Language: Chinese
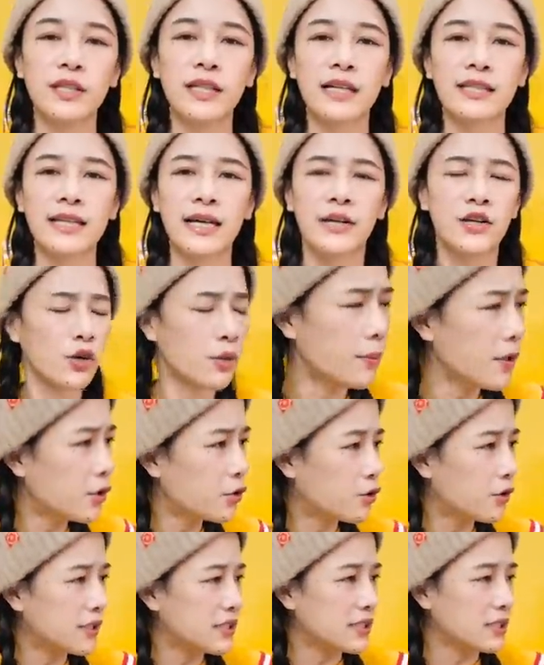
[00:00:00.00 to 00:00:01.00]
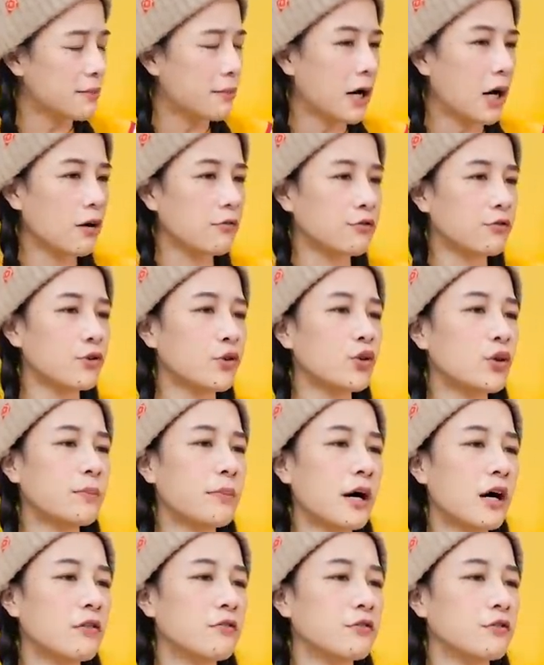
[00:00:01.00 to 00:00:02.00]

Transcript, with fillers: 大家有没有推荐的泡芙，因为泡